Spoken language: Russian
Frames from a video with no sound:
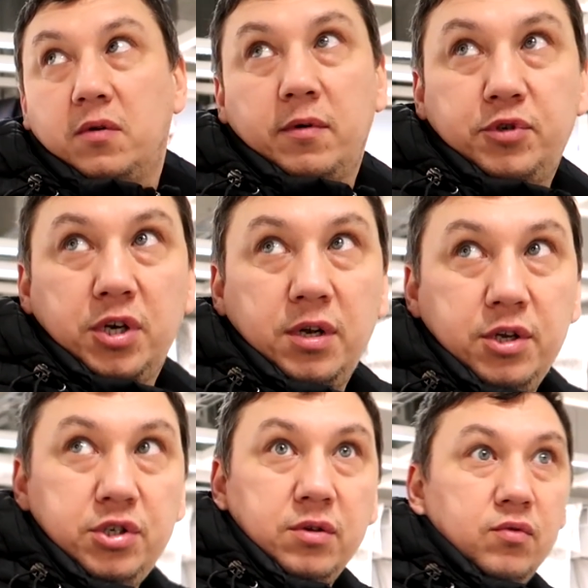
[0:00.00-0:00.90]
Вообще
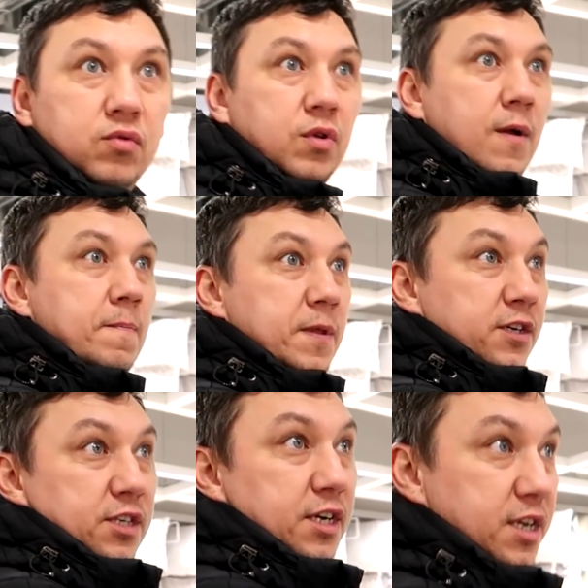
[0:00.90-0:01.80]
отлично.
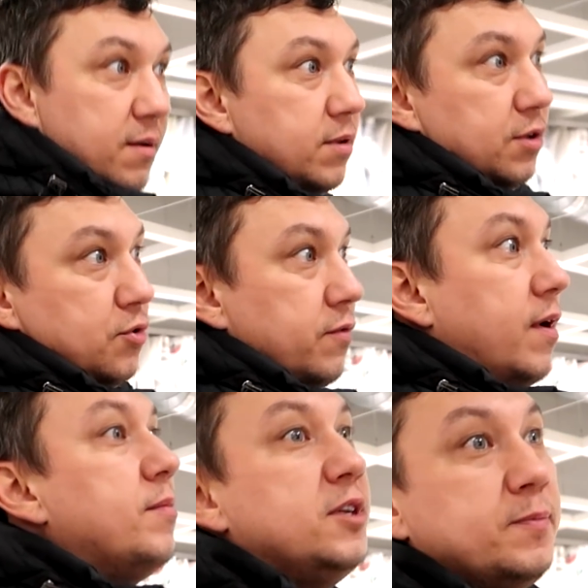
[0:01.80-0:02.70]
Если их не было, то
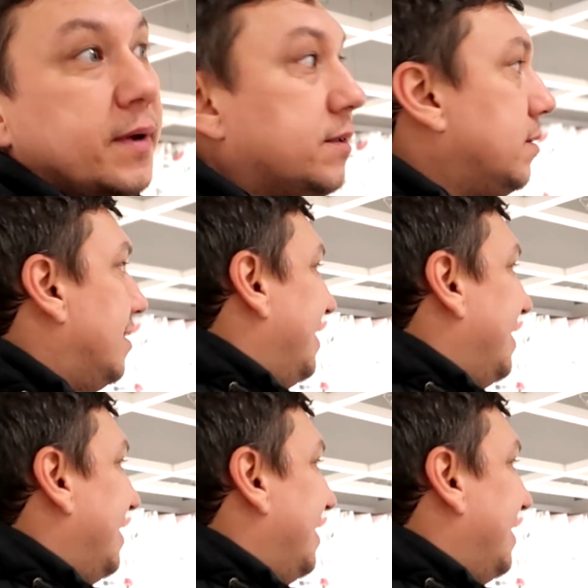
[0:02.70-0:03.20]
вам респект.